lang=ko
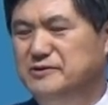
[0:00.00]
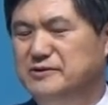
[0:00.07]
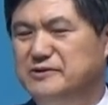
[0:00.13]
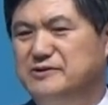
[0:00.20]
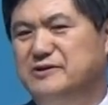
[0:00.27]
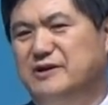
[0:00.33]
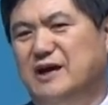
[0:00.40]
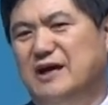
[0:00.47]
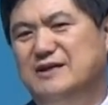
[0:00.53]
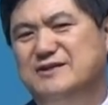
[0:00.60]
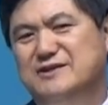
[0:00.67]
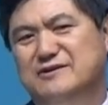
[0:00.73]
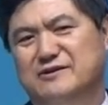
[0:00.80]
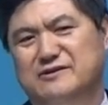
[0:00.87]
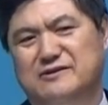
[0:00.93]
그
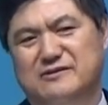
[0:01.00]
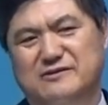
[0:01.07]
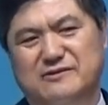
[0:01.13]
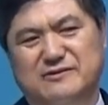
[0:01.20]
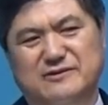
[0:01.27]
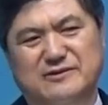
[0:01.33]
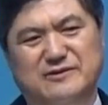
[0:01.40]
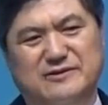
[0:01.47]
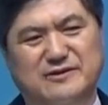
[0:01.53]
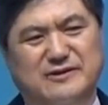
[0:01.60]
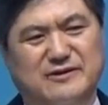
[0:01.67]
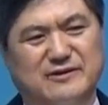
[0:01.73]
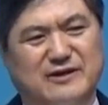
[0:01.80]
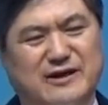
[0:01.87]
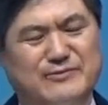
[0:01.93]
가정을
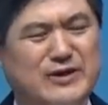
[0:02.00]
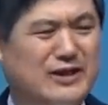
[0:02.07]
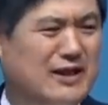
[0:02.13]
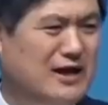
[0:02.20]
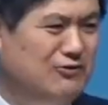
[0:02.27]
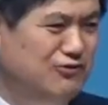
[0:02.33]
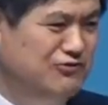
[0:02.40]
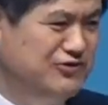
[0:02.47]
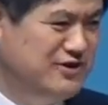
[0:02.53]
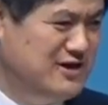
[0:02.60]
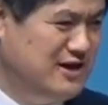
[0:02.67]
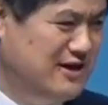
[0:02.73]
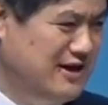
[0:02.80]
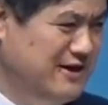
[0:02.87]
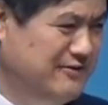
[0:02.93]
가만 놔두지를
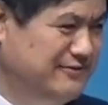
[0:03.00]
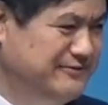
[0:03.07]
않아요.